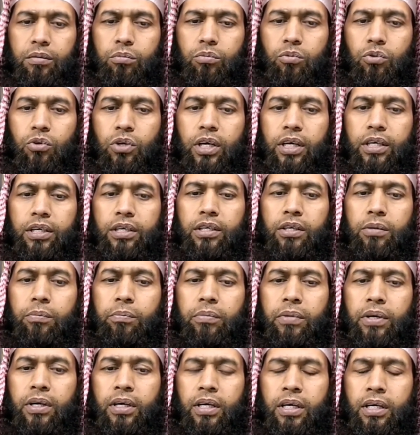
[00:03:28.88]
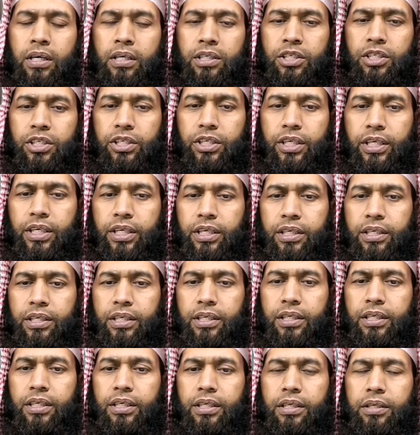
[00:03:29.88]
মুহারম মাসের
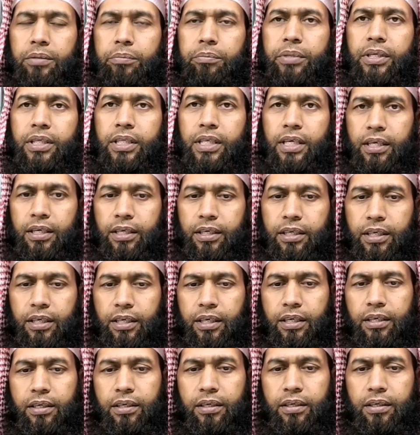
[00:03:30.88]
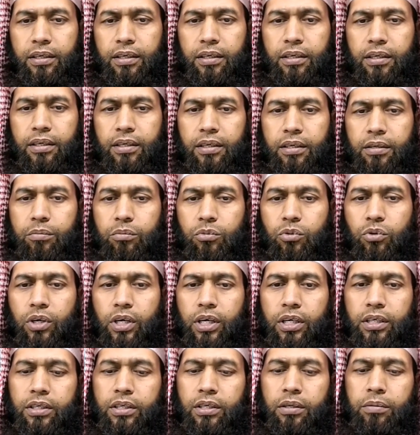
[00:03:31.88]
বিধান কি
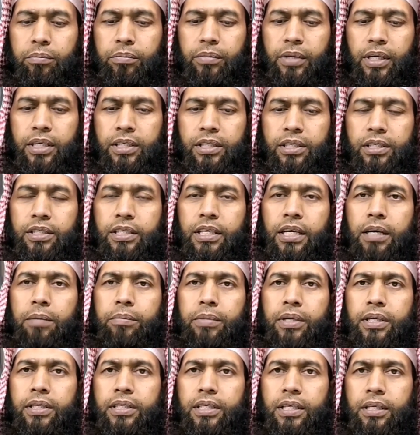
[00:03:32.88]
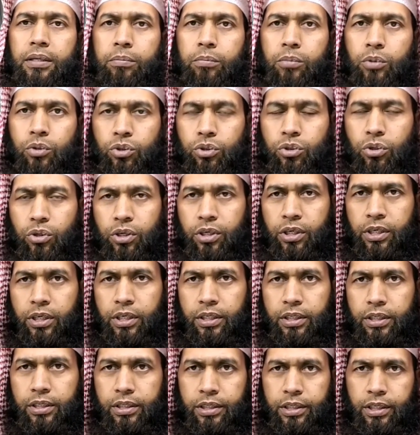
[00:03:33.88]
মুহারম মাস যে আমরা যে বছর
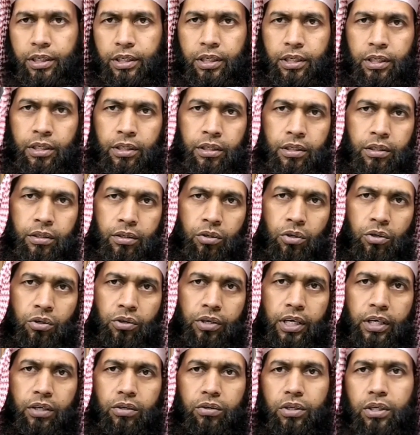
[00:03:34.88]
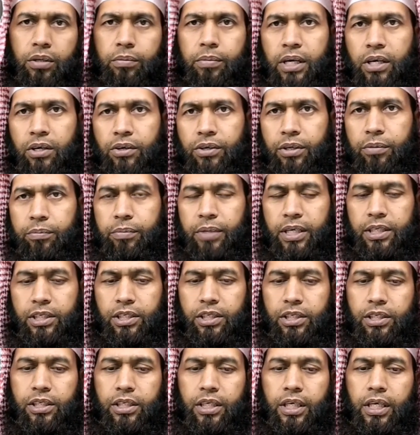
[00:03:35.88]
যে গণনা করি বারোটি মাস
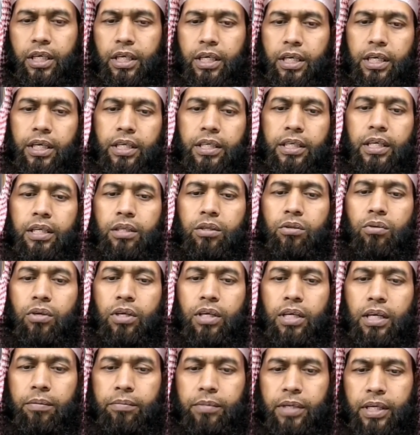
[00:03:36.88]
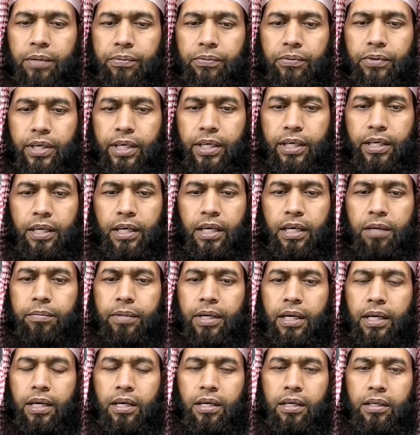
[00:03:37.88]
এটার দলিল আমরা পেয়ে গেলাম
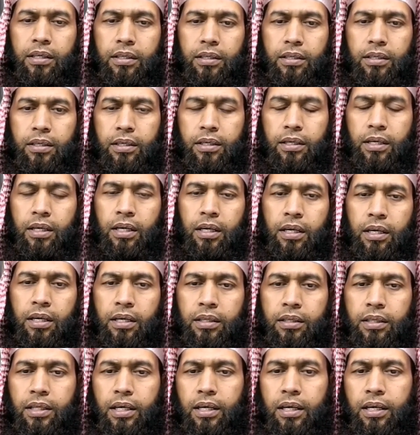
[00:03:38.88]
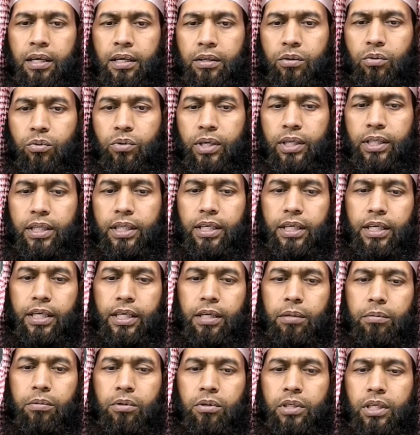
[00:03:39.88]
আল্লাহ আল্লাহ তাল্লাহর কোরআন থেকে
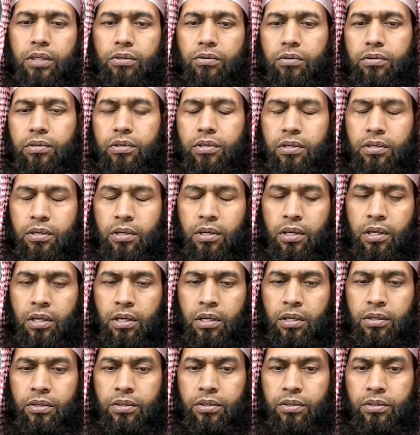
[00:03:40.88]
এবং রাসুল্লাহ